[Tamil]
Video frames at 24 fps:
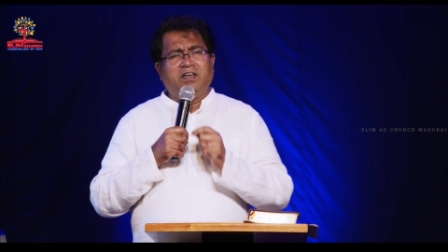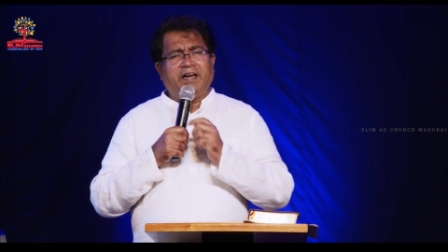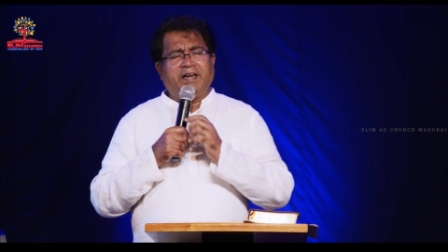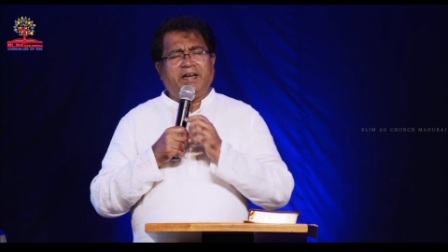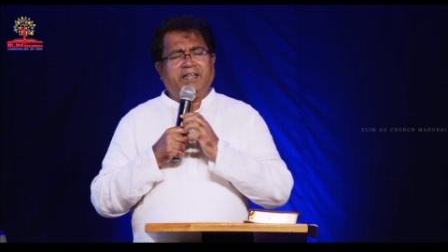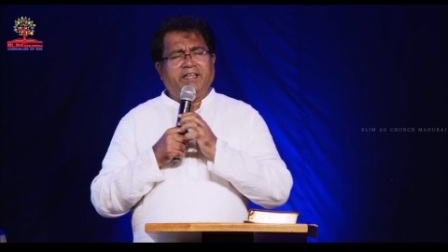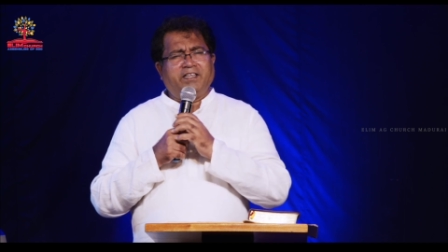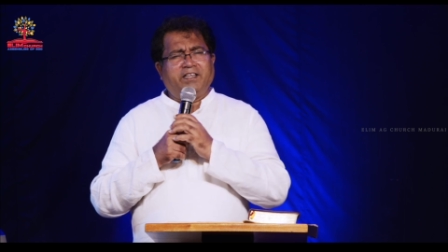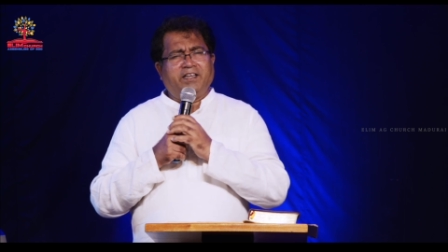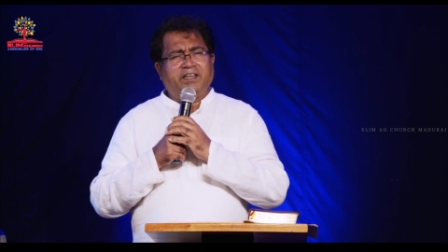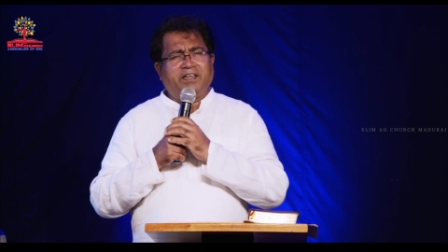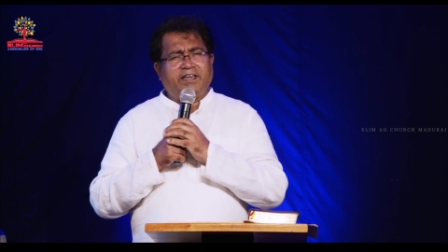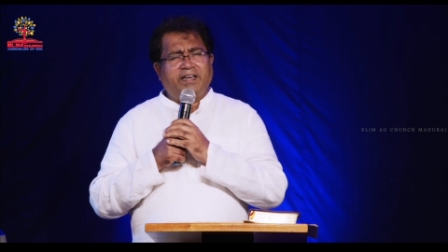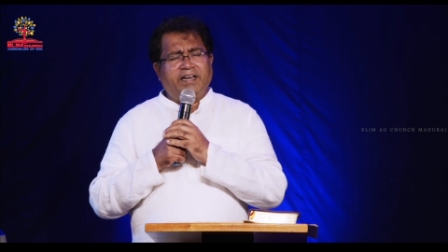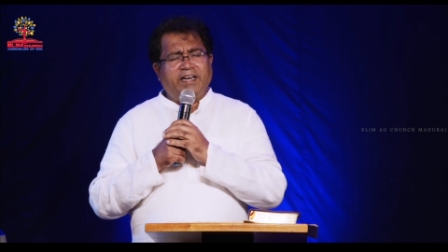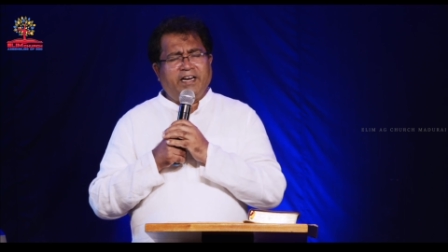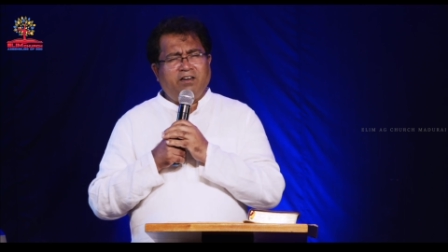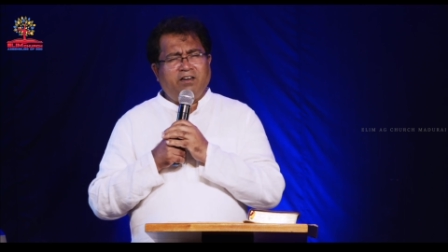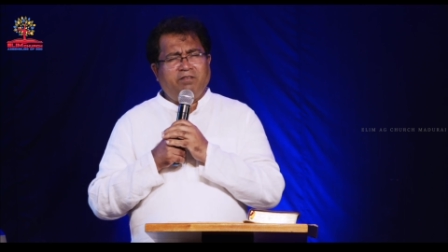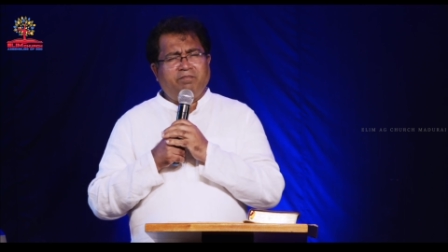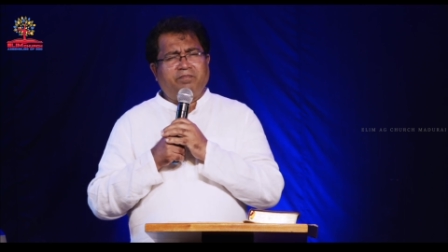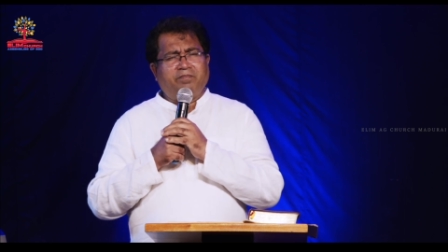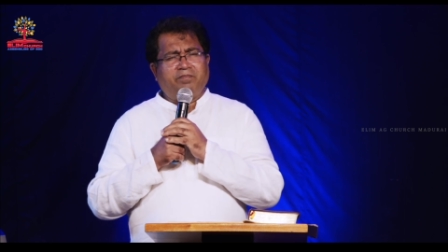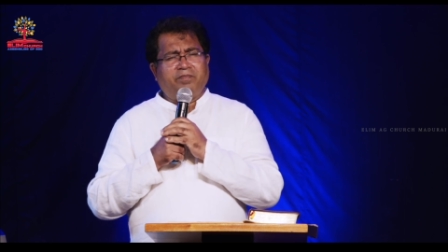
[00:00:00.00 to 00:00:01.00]
இந்த
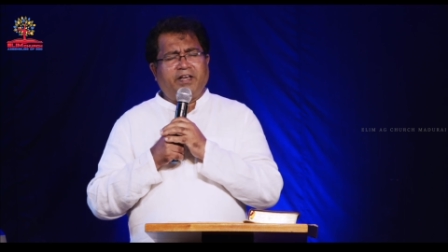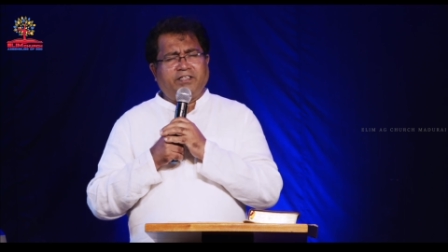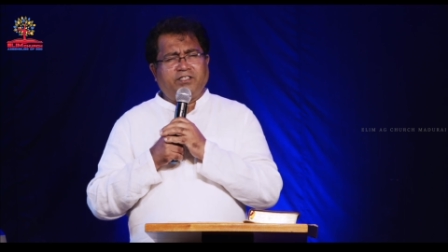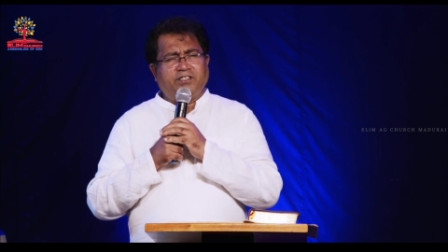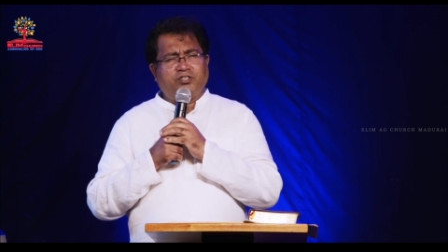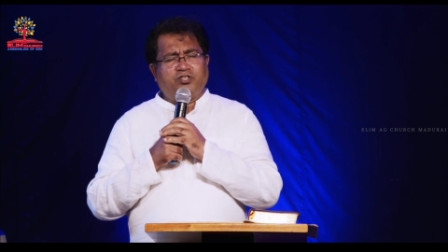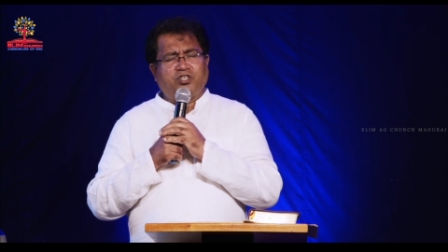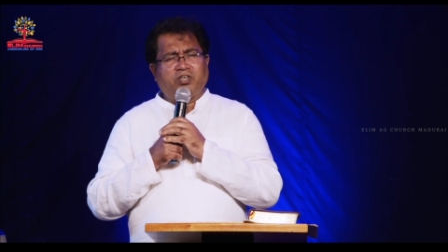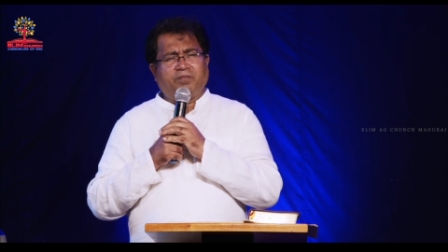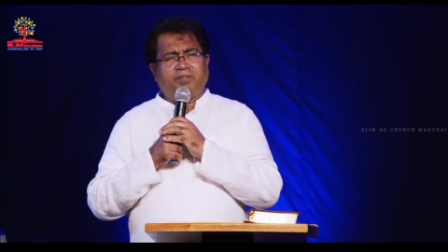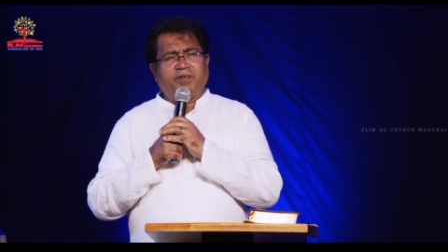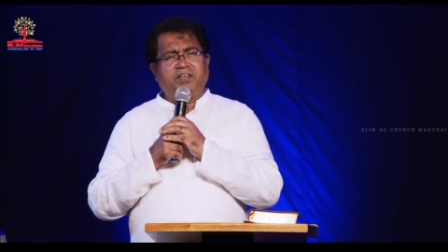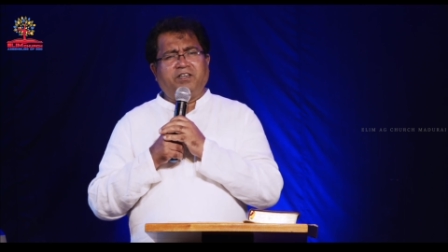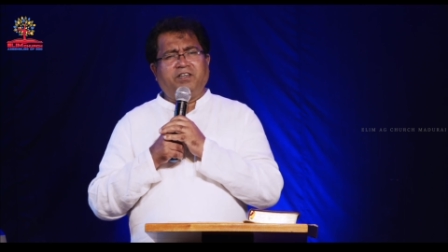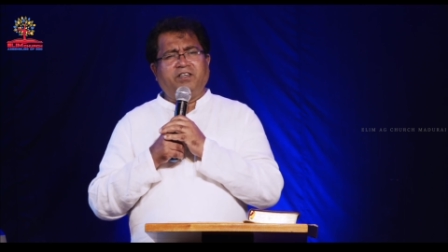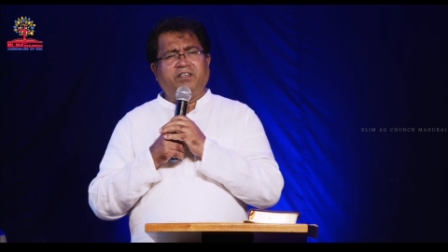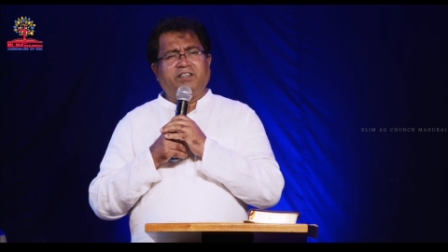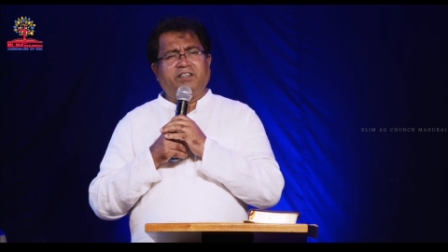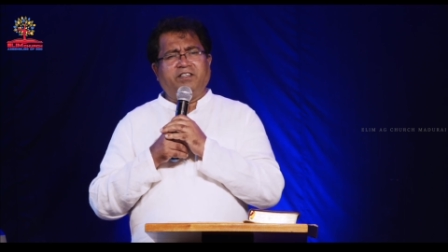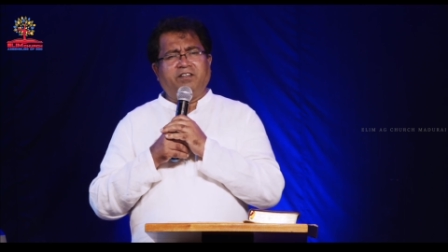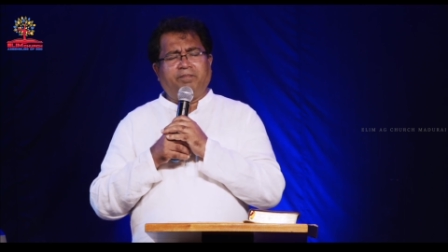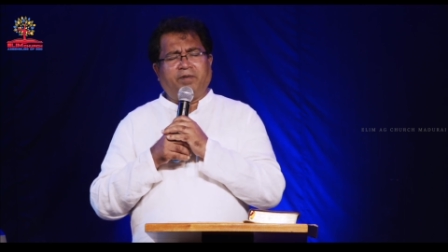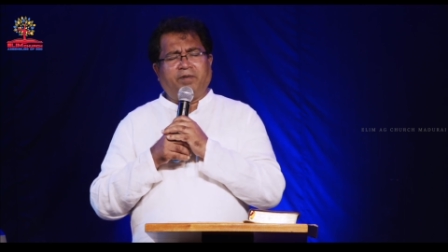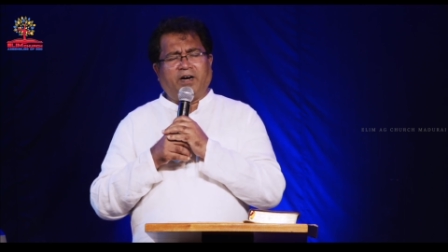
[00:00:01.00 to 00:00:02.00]
ஏலிம் ஏஜி சபைக்கு
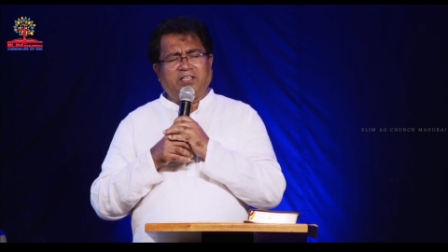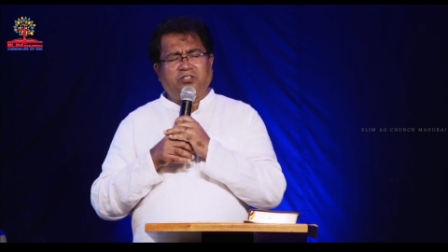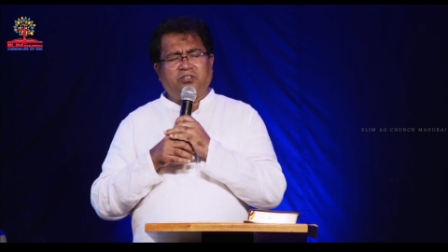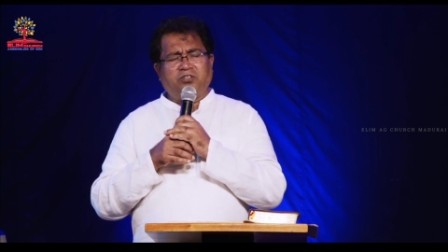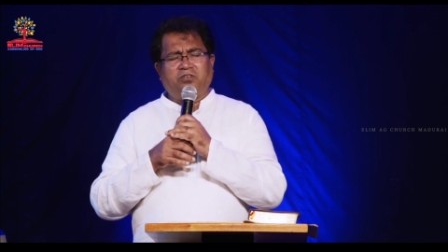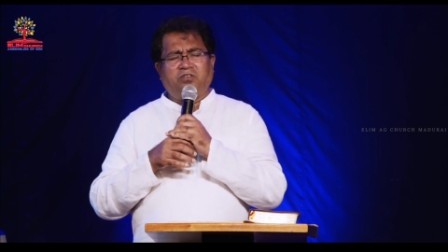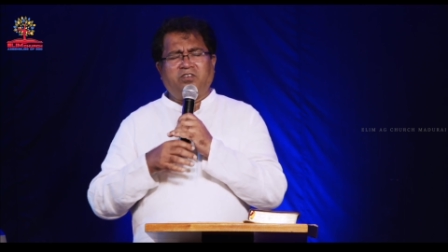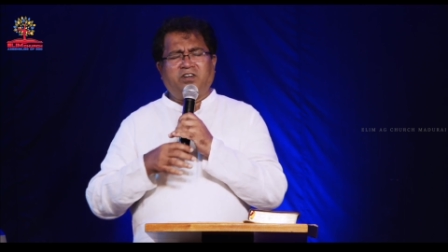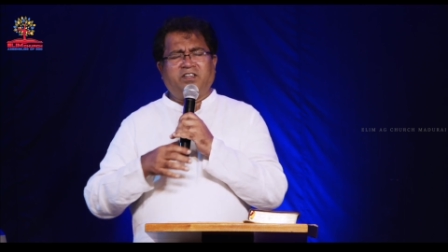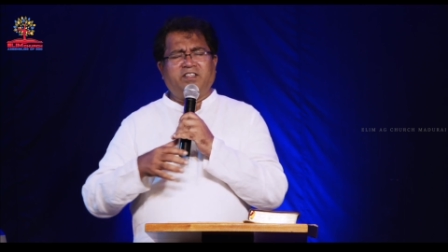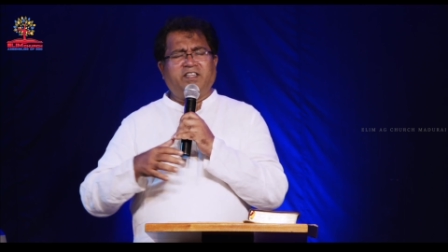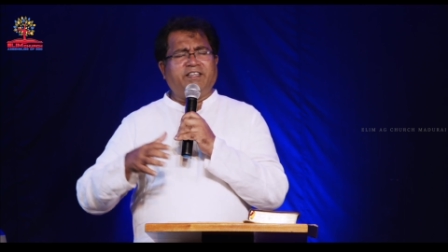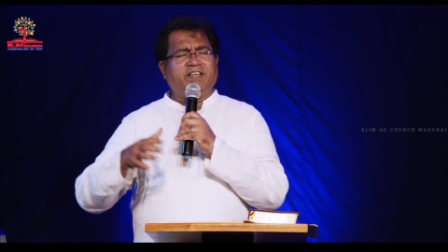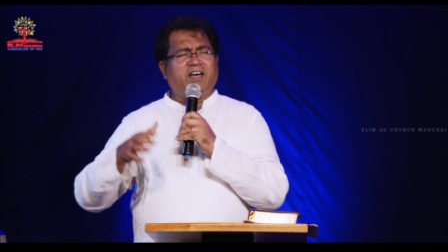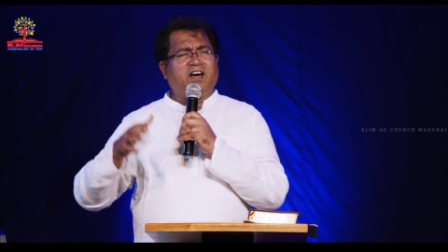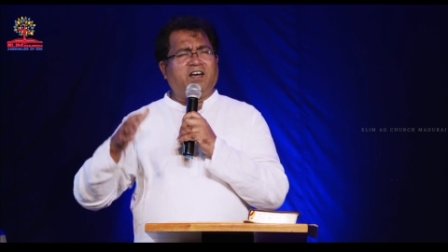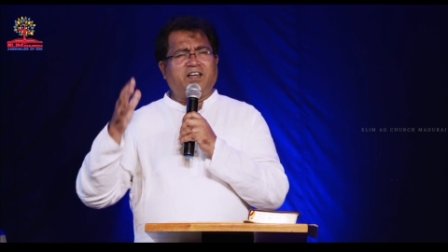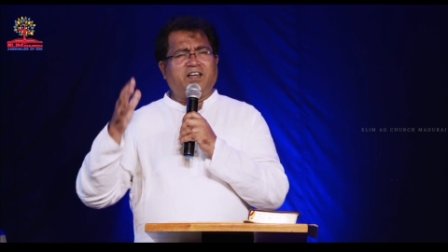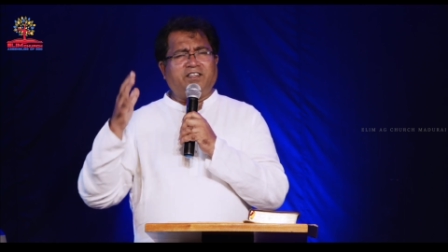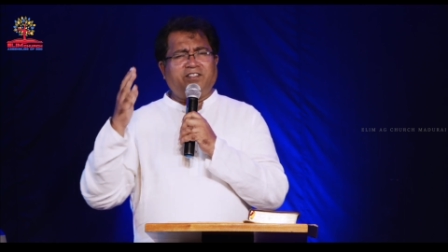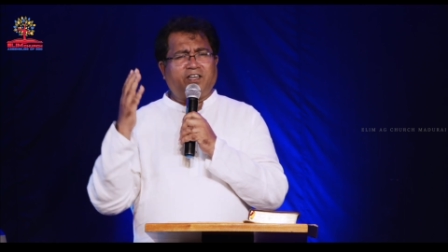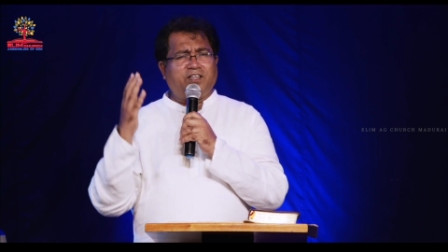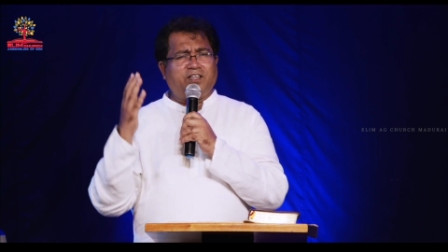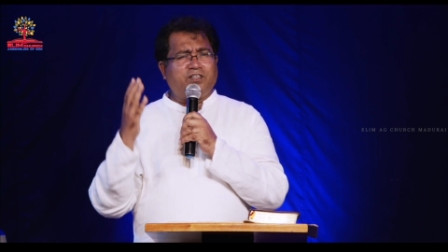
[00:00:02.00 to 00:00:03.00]
இதை பார்த்து கொண்டிருந்த
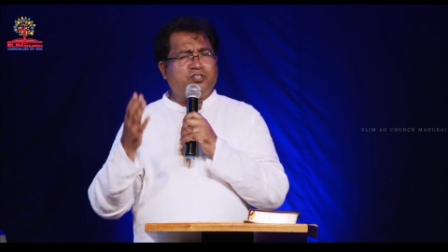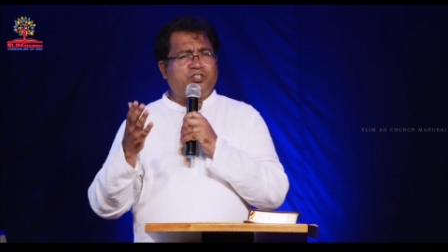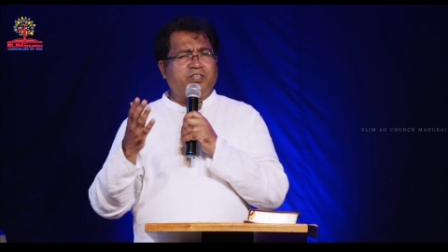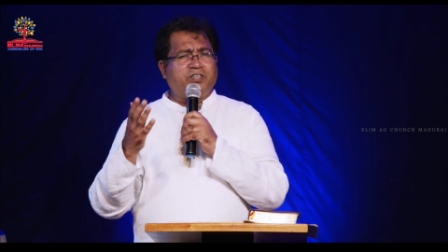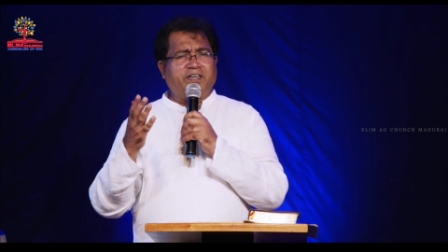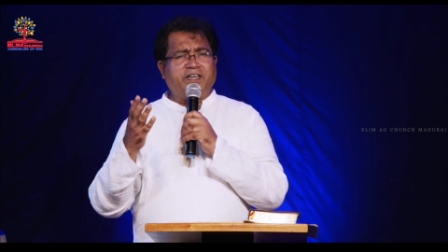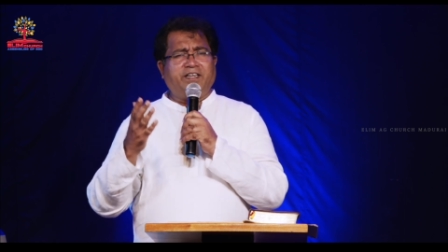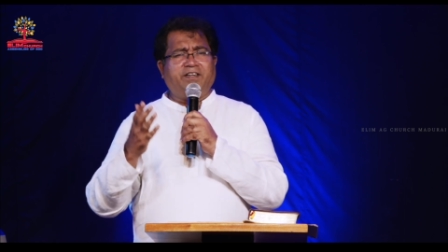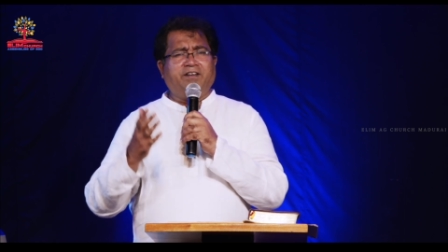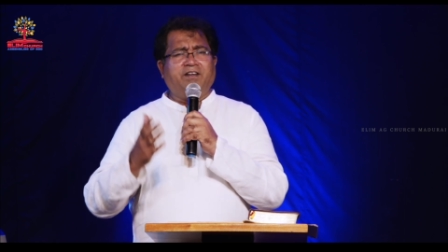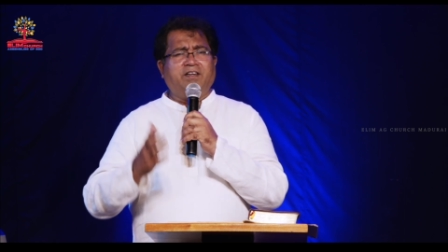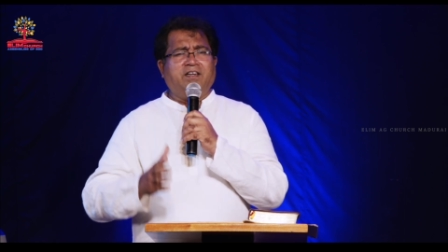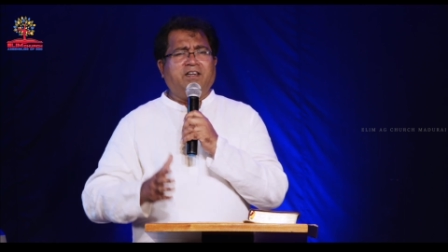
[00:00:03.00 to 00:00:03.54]
யாராக இருந்தாலும் சரி